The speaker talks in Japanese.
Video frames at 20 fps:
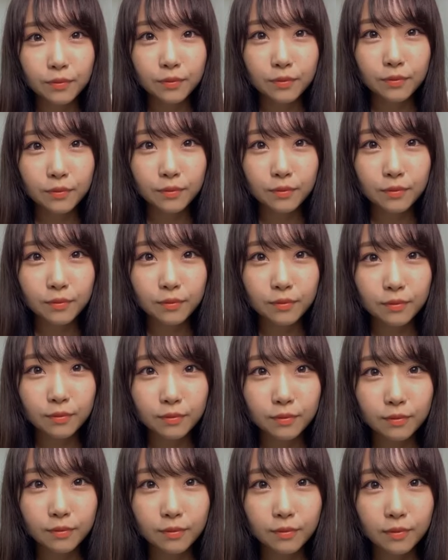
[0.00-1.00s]
じゃあねそろ
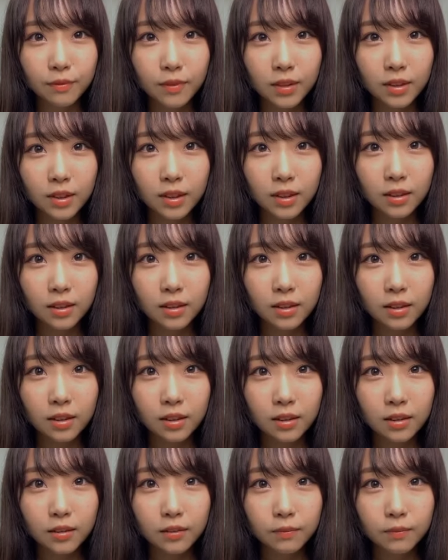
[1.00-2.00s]
そろちょっと
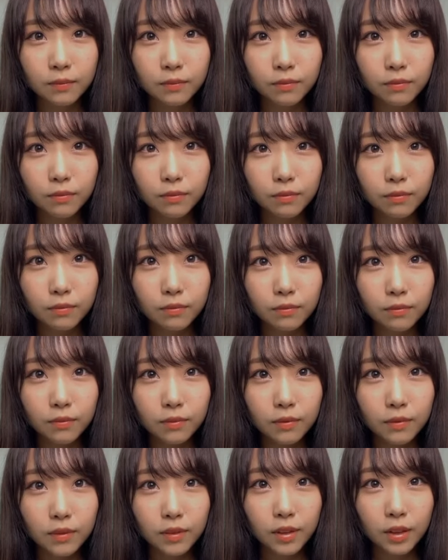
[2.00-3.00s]
ランキングを読
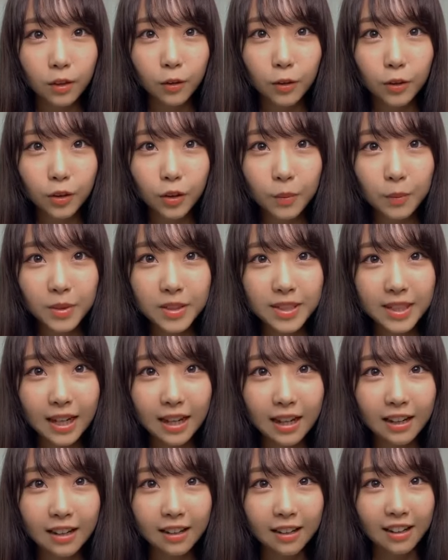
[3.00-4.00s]
んでいきたいと思い
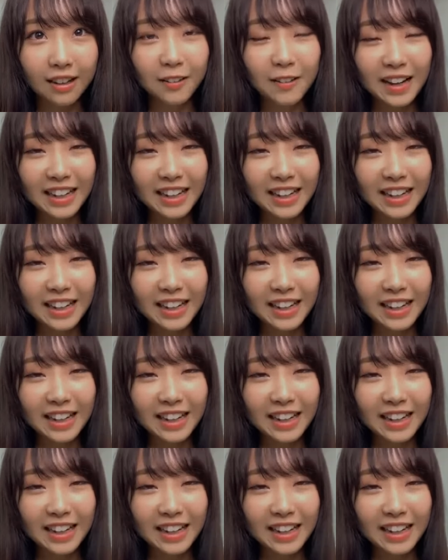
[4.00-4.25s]
ます